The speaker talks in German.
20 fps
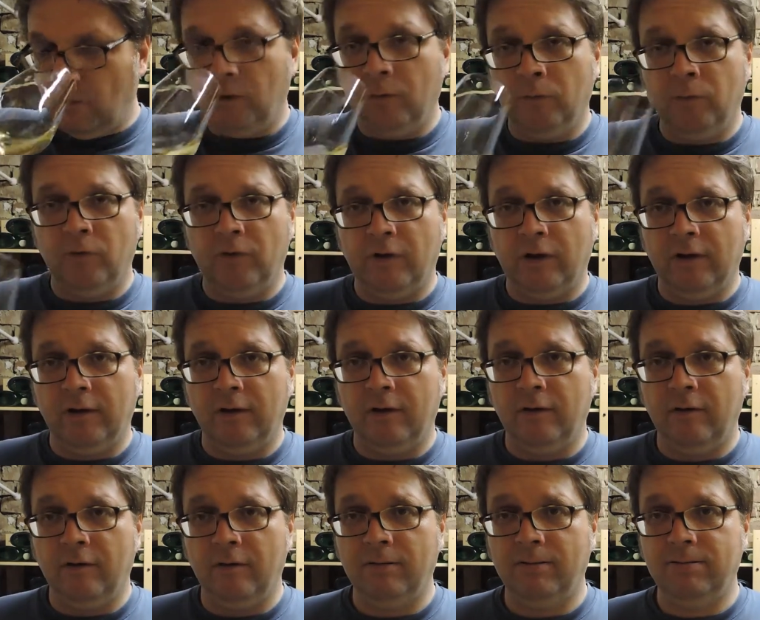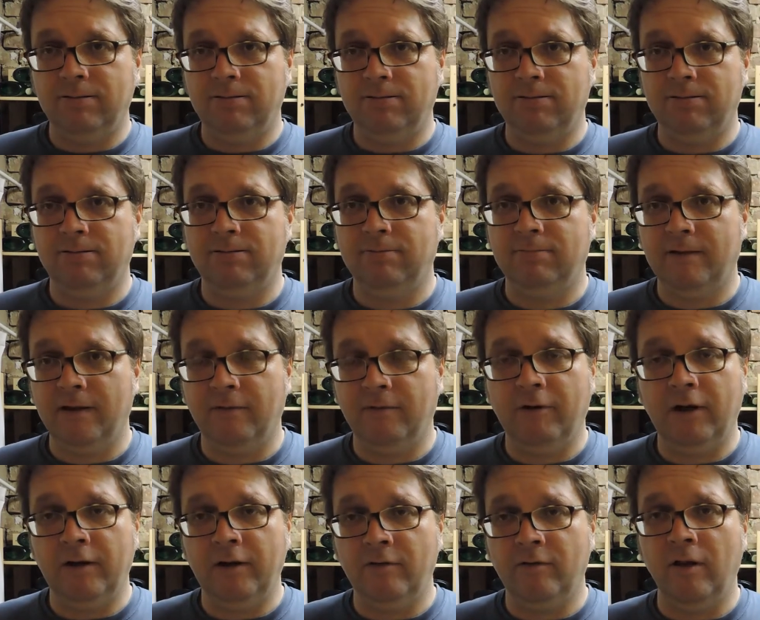Und ich muss sagen,
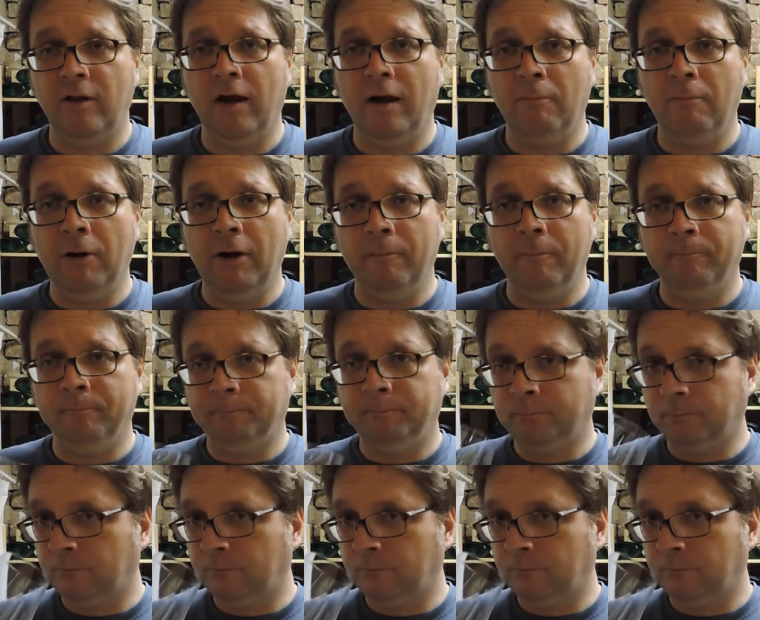der Wein ist ein Hammer.